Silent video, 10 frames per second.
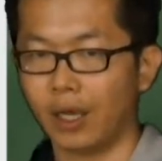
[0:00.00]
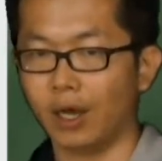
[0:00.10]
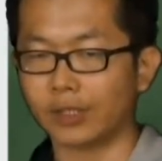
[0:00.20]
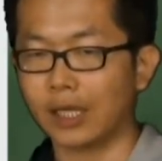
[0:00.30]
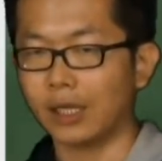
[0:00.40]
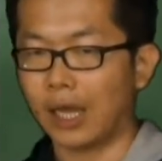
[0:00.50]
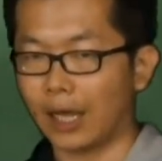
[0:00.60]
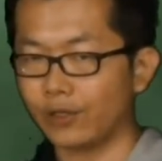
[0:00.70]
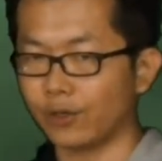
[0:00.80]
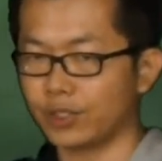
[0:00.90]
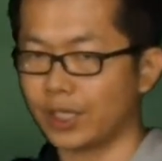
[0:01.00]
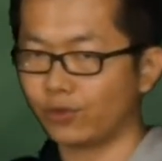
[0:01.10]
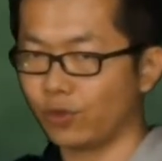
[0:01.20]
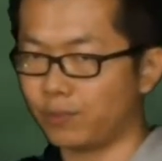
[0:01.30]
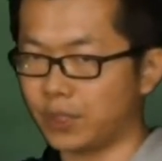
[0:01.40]
哦，那还有
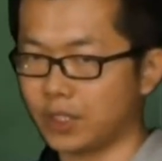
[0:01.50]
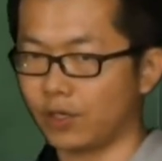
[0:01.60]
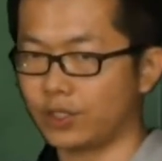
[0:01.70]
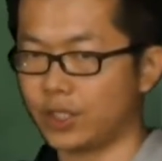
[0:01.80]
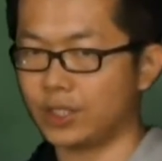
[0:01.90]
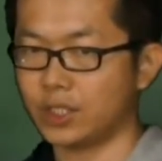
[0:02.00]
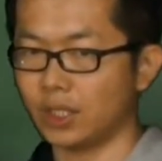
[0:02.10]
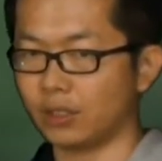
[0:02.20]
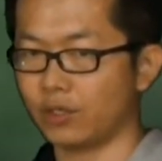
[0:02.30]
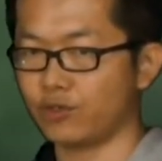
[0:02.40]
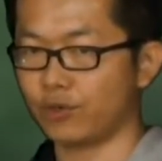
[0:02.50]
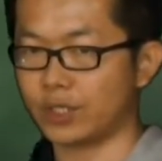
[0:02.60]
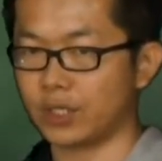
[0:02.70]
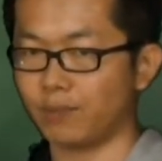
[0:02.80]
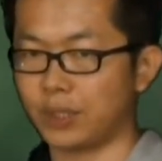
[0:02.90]
相对比较先进的地区
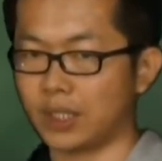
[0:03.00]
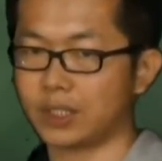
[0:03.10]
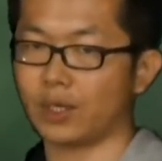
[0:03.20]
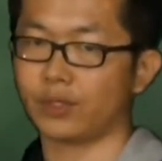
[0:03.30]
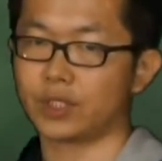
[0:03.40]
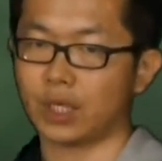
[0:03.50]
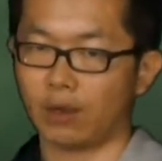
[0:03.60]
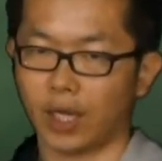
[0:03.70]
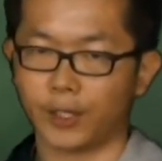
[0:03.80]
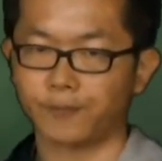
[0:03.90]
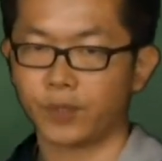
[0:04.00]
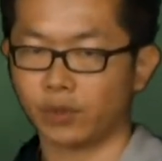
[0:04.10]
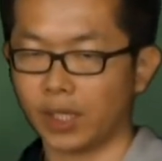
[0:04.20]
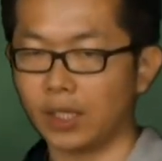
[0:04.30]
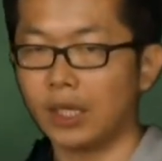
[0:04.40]
会生比较少的小
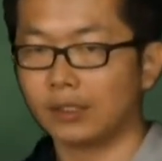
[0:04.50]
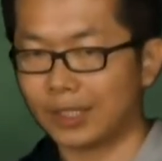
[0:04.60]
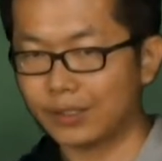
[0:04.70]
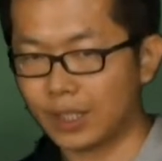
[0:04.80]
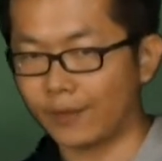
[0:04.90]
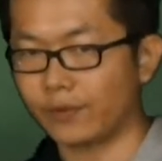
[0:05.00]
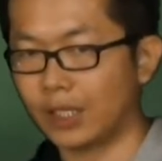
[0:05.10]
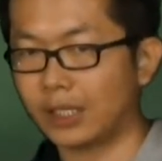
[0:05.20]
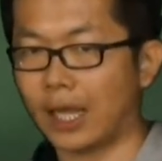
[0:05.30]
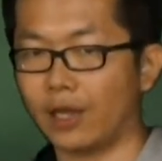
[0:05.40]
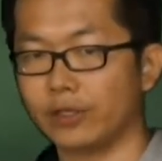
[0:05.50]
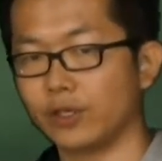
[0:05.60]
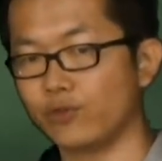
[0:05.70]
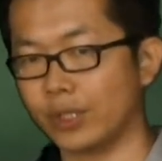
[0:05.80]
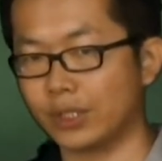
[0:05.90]
孩，OK？当然，当然还有
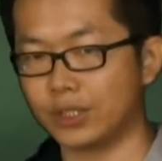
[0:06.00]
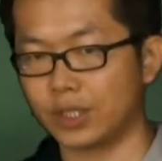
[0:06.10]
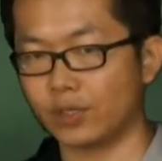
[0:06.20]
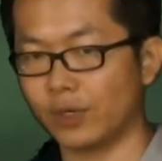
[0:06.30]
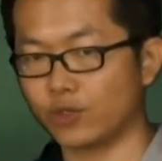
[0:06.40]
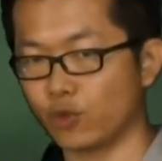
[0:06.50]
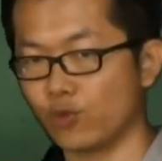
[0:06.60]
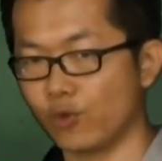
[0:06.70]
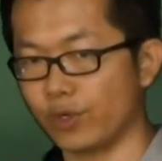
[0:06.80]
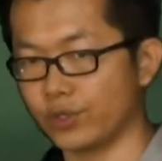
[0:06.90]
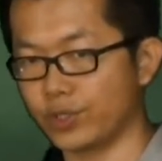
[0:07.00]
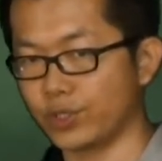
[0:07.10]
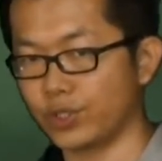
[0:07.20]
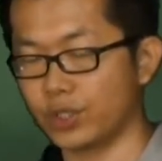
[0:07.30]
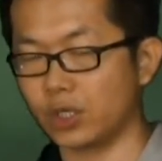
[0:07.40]
一个原因是因为中国有
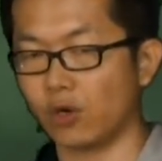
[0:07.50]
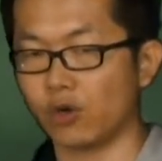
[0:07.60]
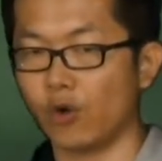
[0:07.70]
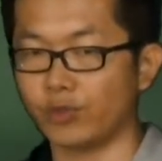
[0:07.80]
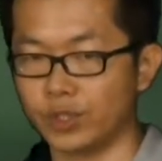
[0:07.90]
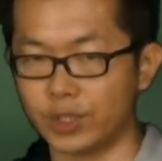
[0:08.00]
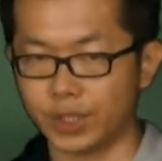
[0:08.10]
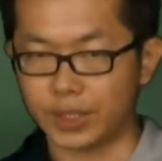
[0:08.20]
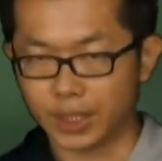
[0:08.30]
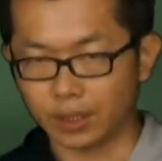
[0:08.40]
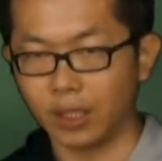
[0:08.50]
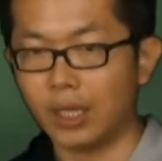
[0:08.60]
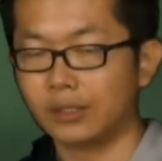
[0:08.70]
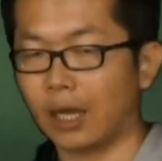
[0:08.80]
实施人口控制政策。